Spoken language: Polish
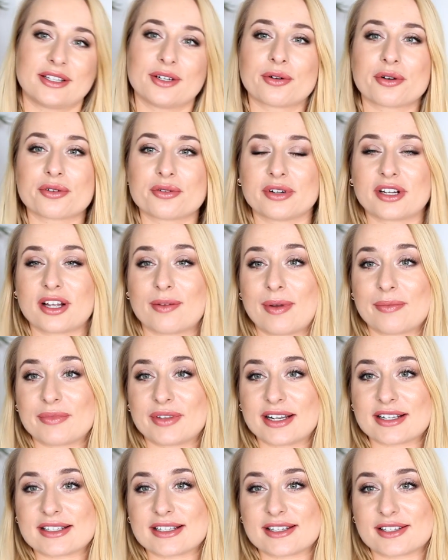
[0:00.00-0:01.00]
I tą koszulkę mam
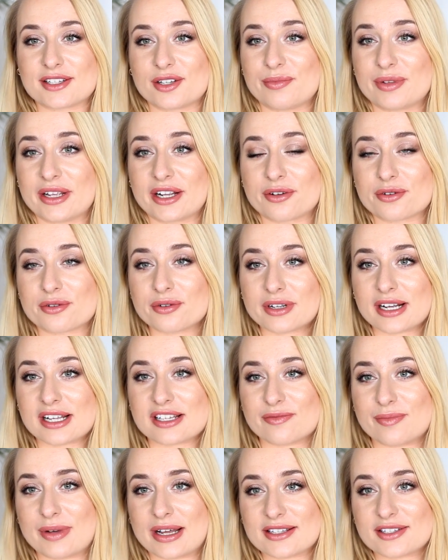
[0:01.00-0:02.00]
teraz na sobie. Koszulka
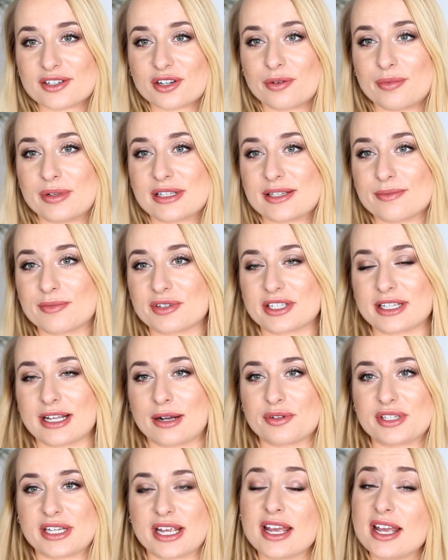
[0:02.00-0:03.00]
jest w bardzo kobiecym
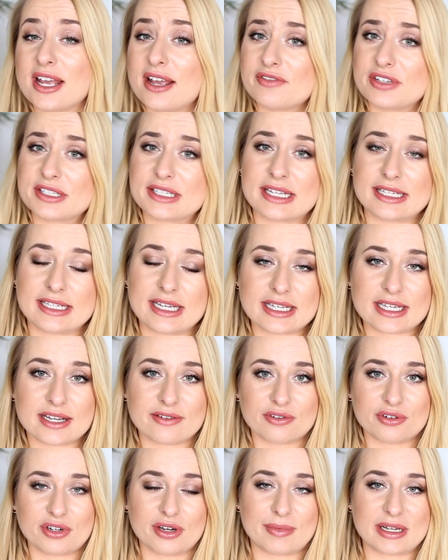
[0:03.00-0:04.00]
kształcie. Wszystkie
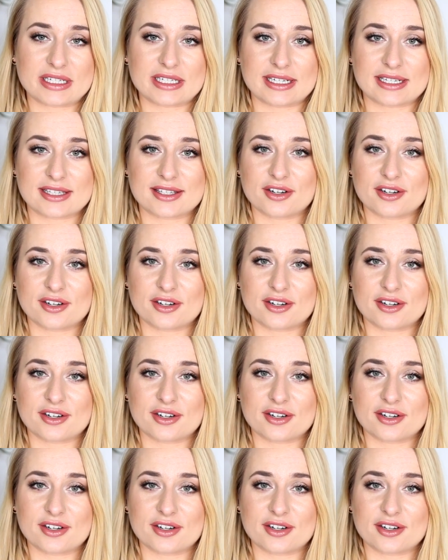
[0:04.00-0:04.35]
zdjęcia w ogóle macie na